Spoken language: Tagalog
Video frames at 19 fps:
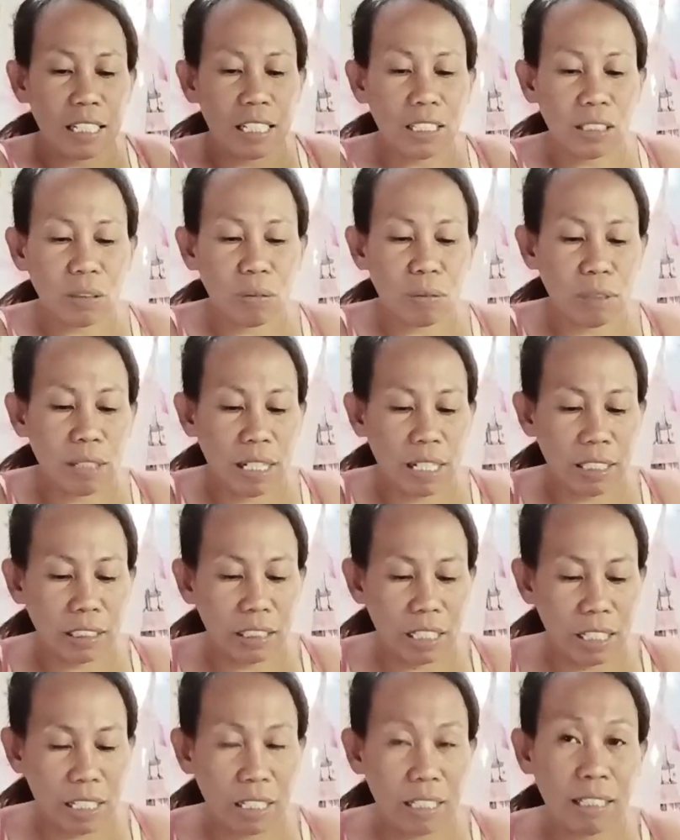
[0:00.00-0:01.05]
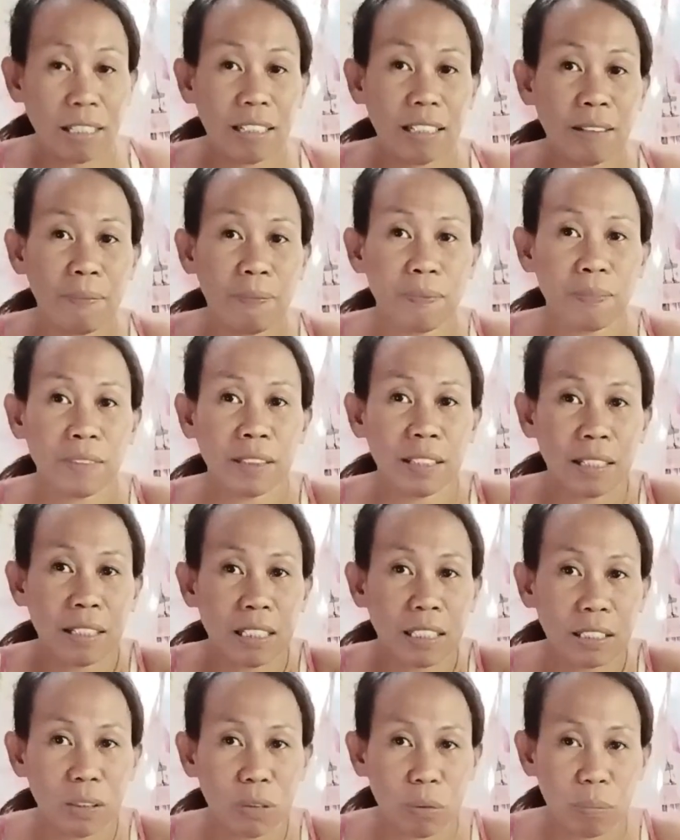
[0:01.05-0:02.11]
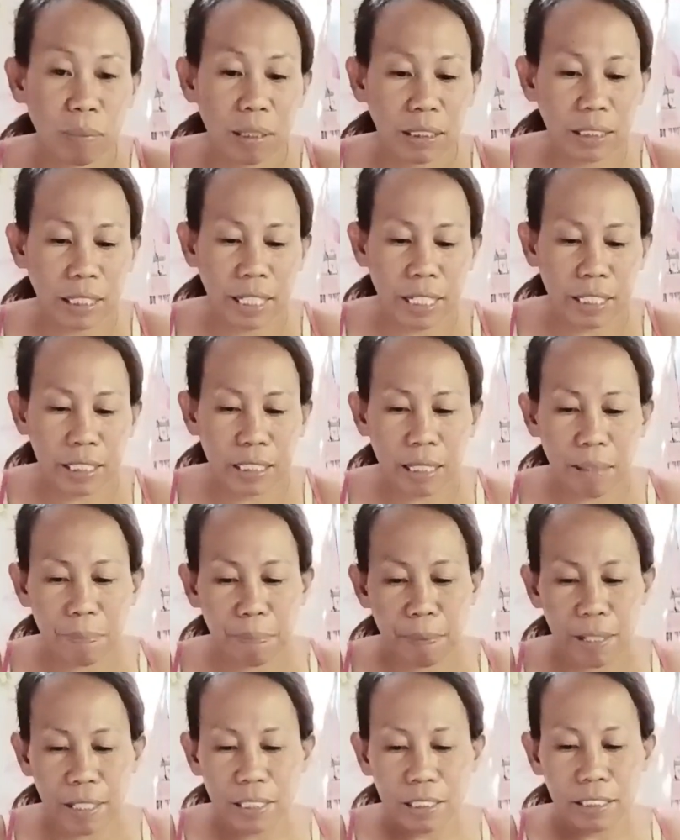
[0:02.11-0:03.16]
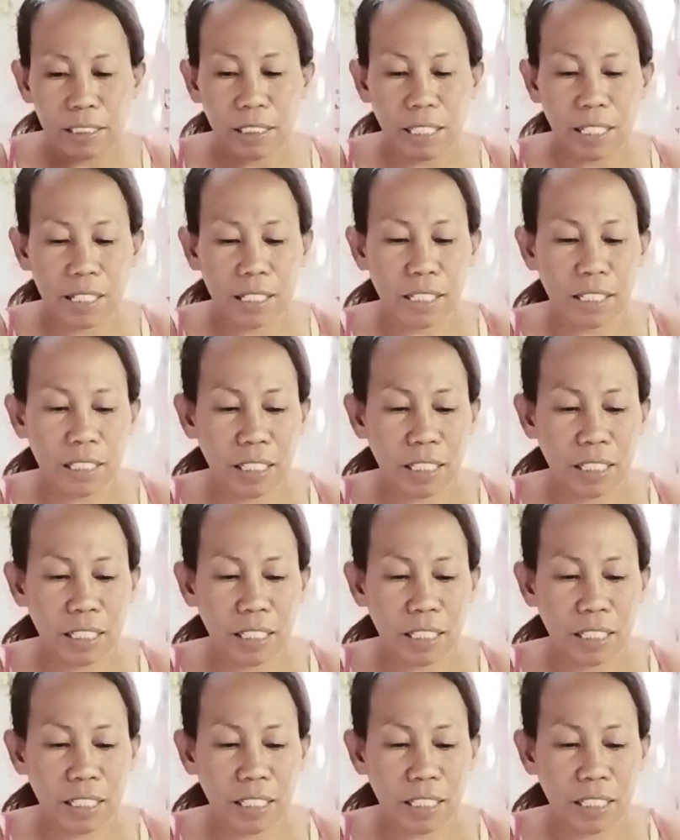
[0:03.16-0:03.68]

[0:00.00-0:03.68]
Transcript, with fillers: itong ating dumating na parcel.